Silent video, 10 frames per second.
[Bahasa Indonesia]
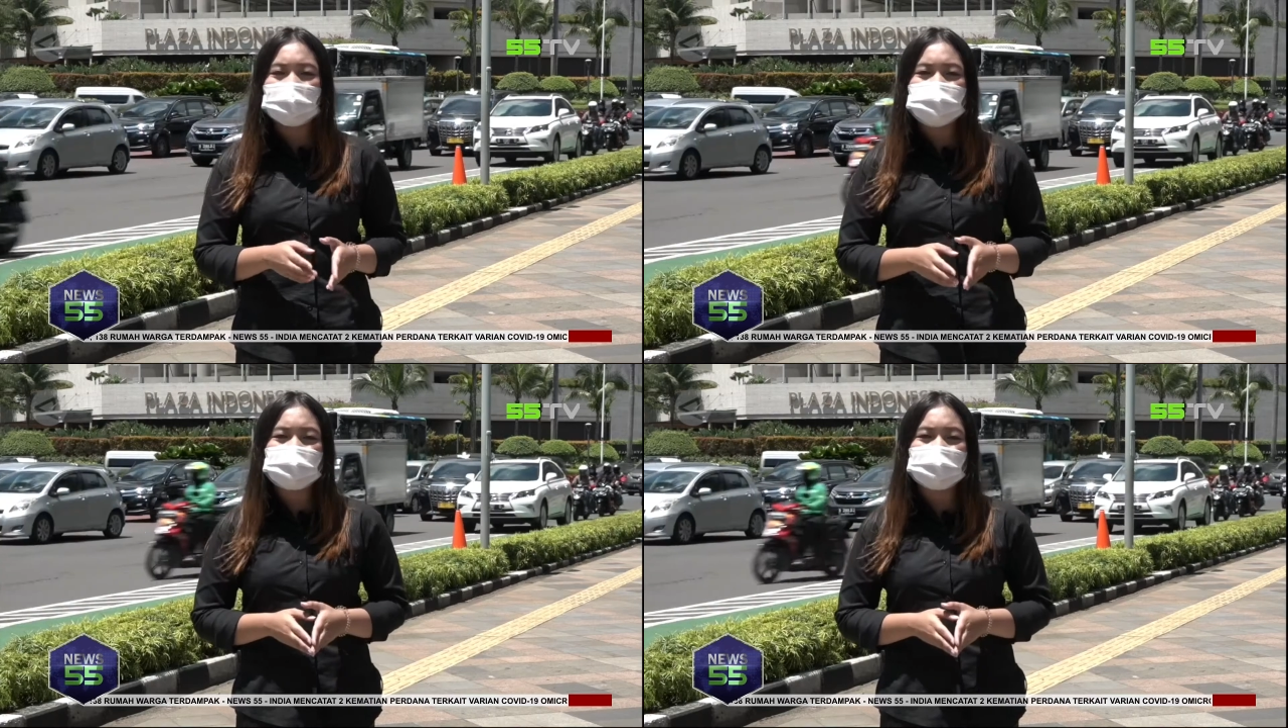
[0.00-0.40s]

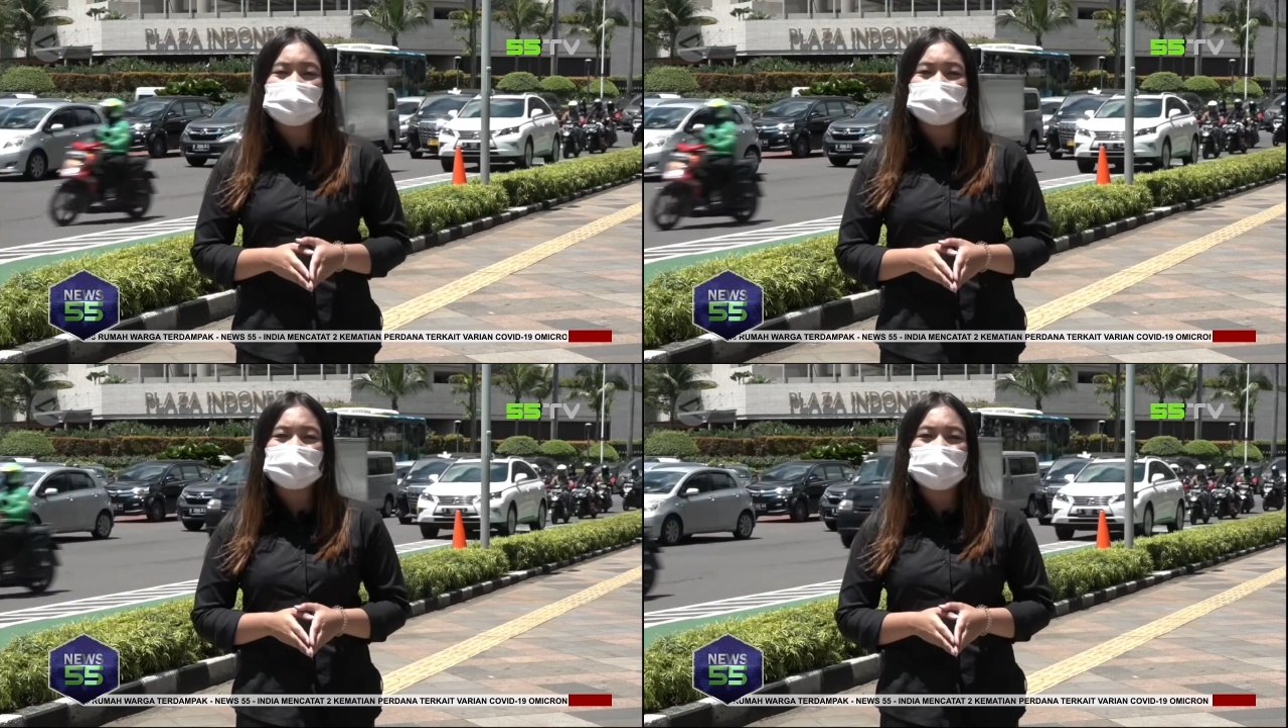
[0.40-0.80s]

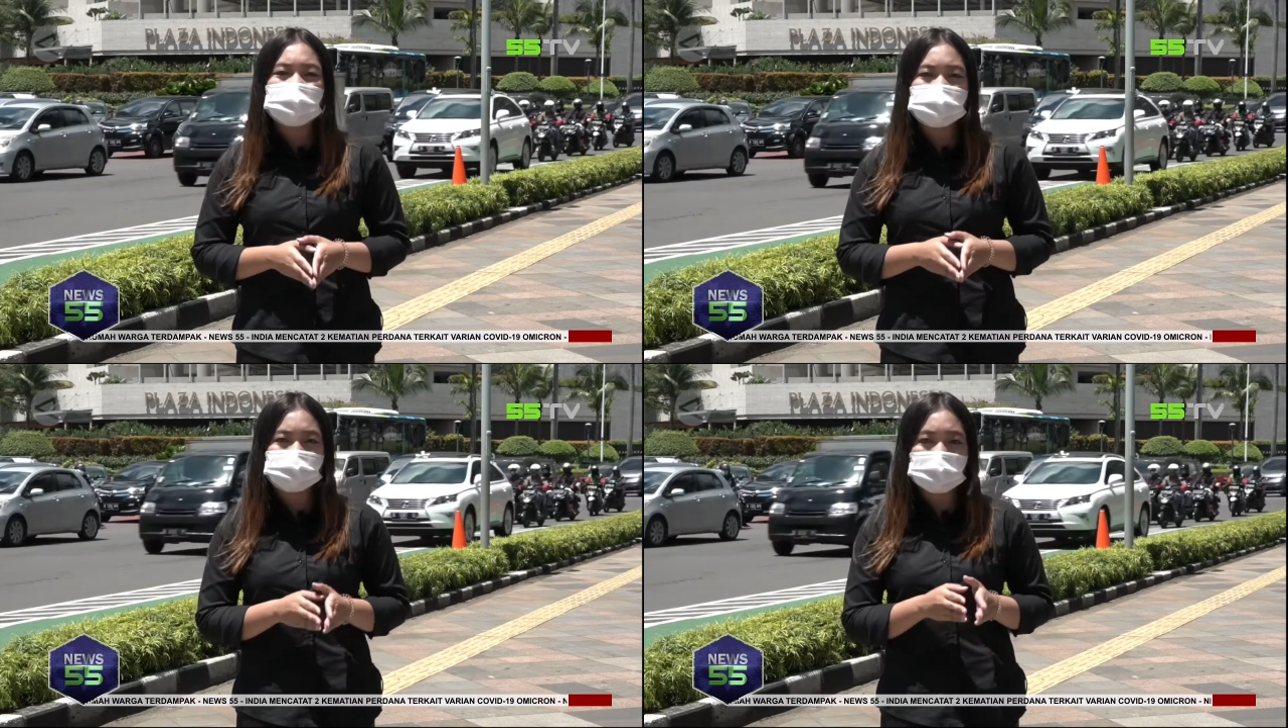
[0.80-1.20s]
Jakarta Anies
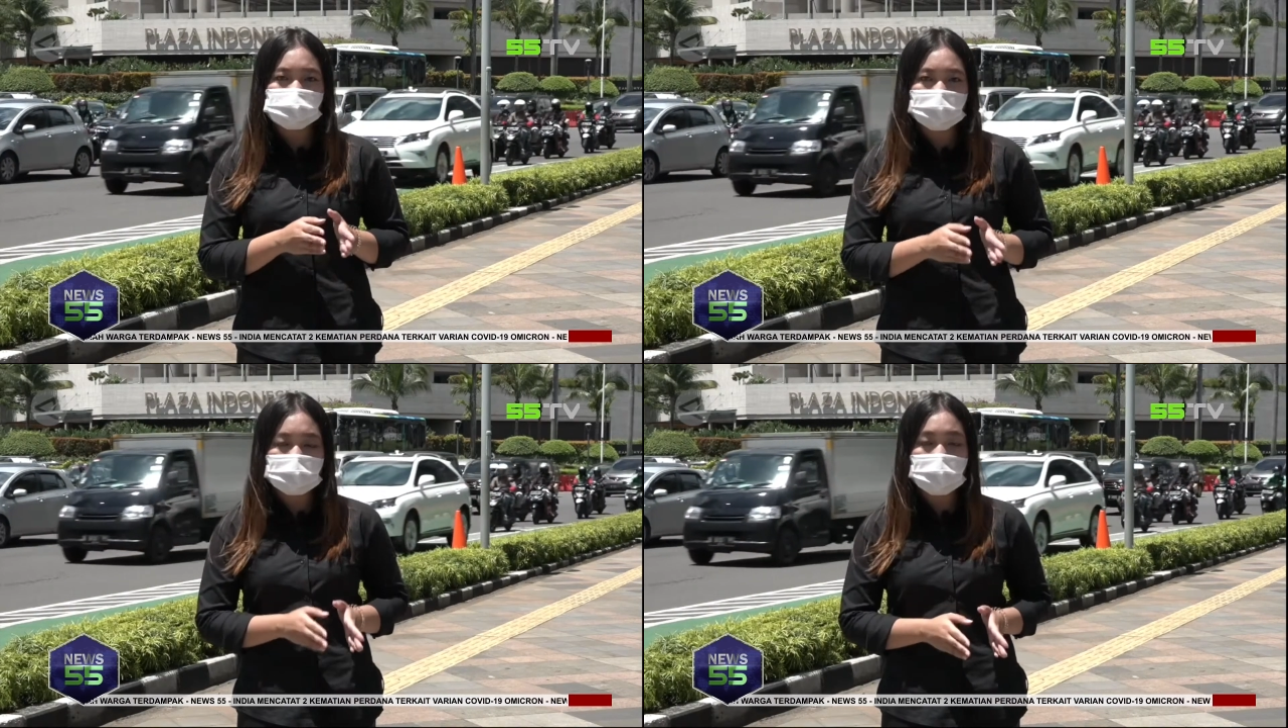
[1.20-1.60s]

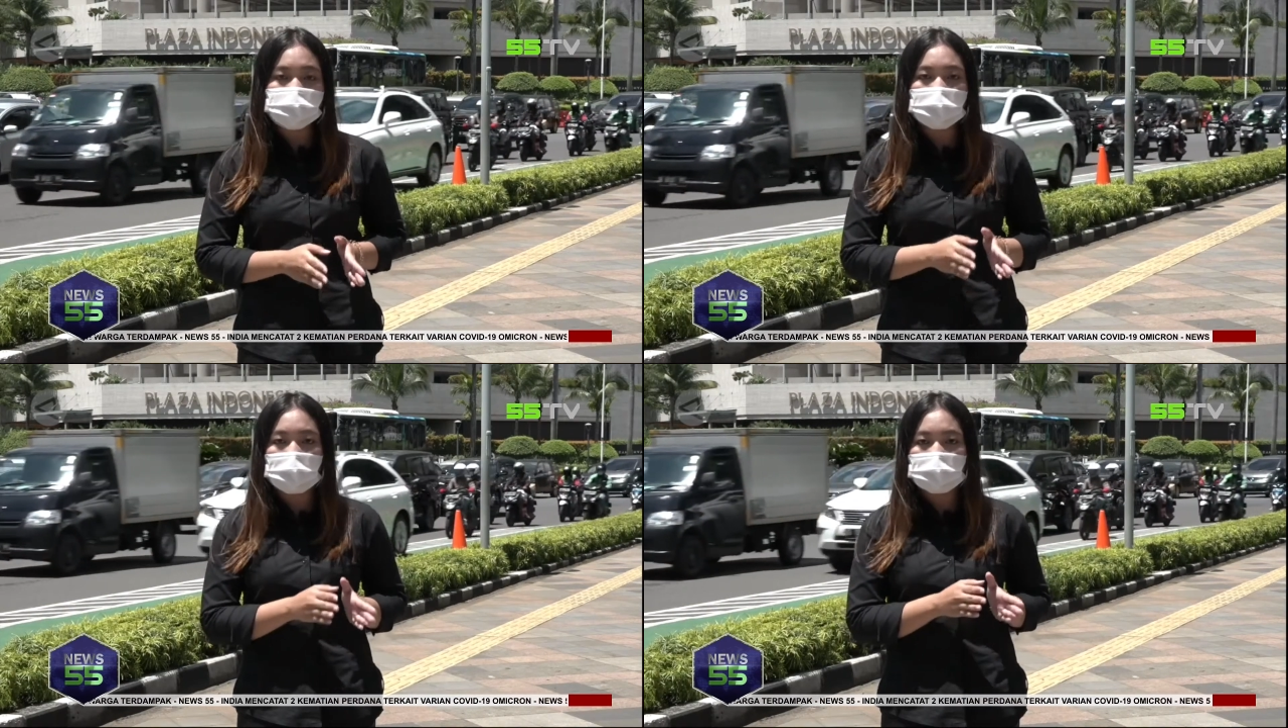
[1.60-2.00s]
Baswedan
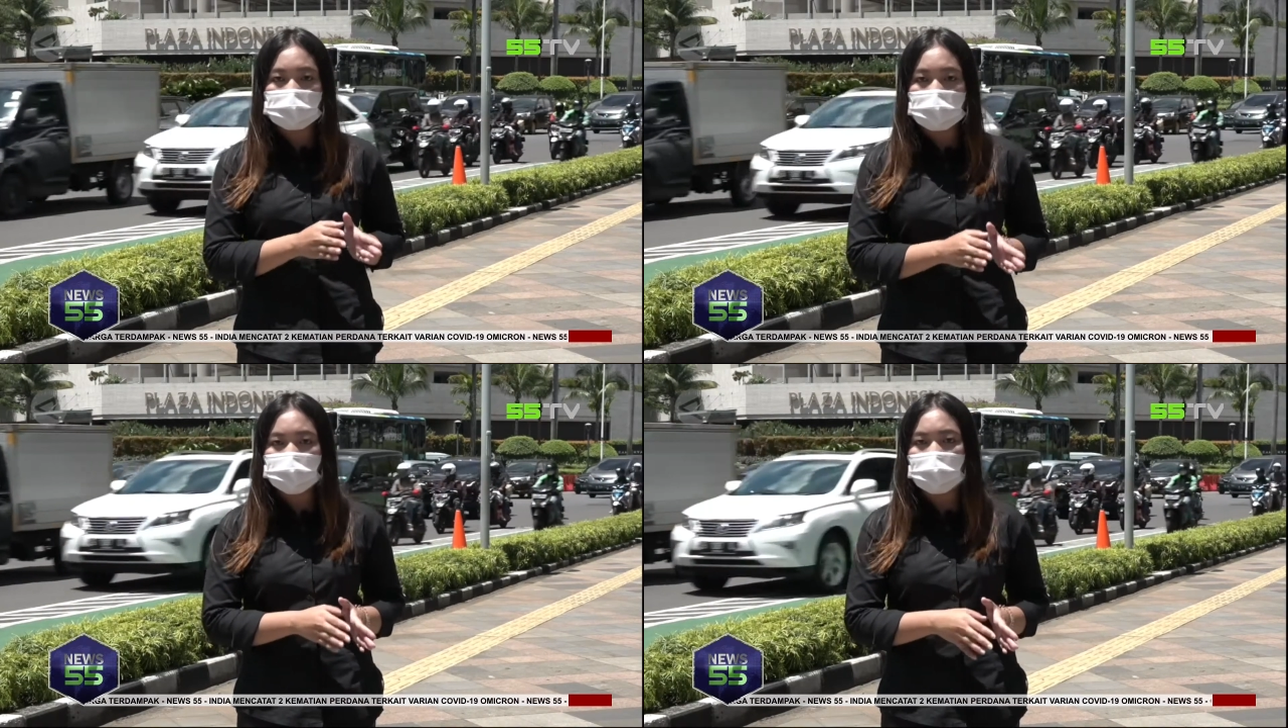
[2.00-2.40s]
melarang
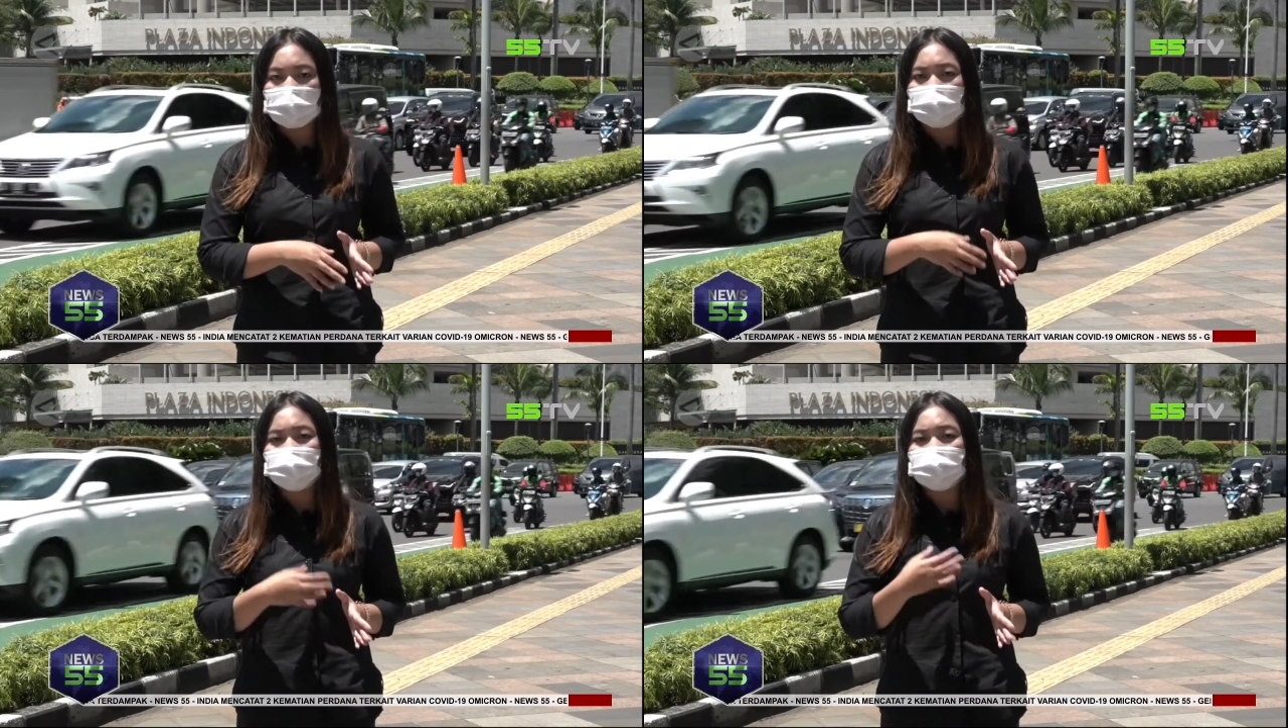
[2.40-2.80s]
para
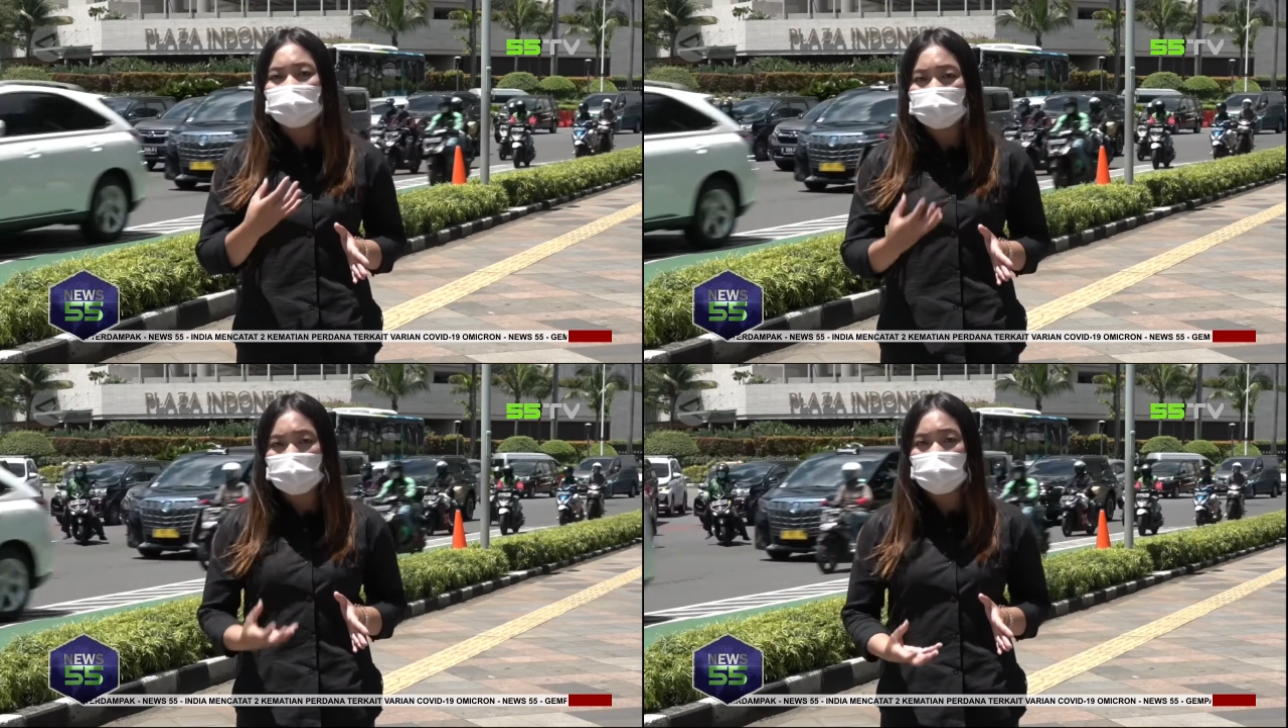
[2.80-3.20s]
pemilik
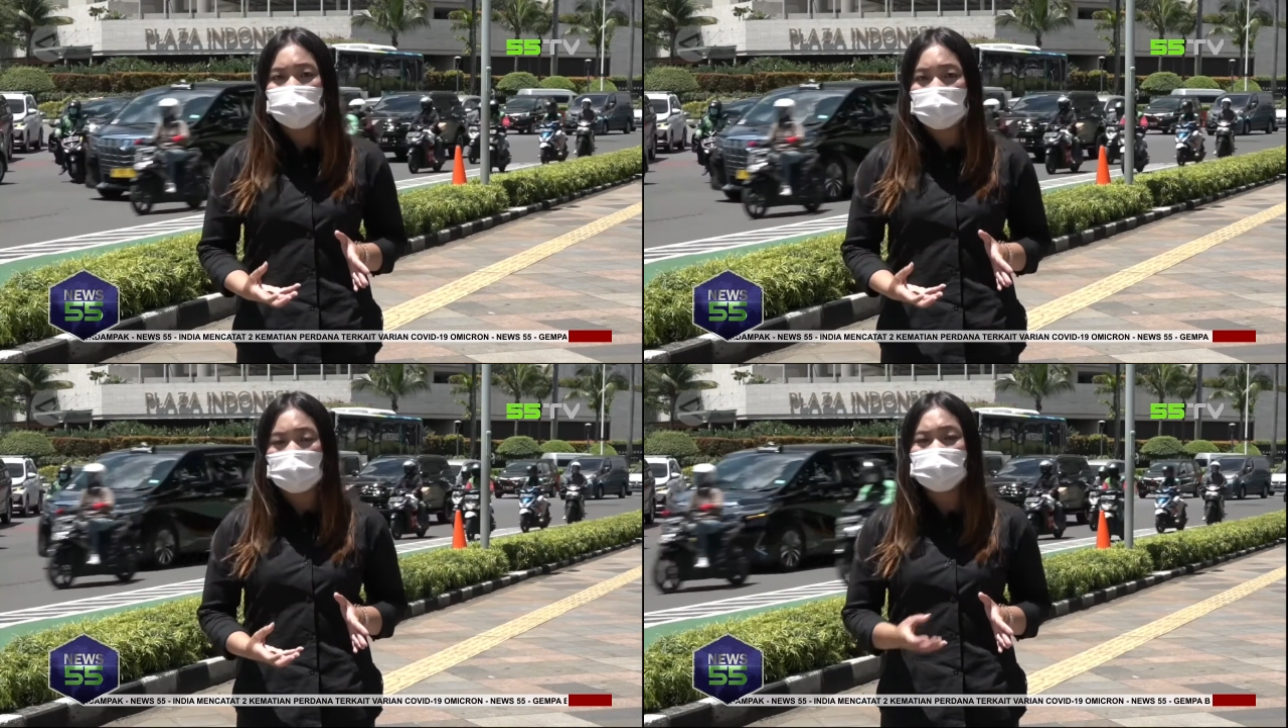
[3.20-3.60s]
bangunan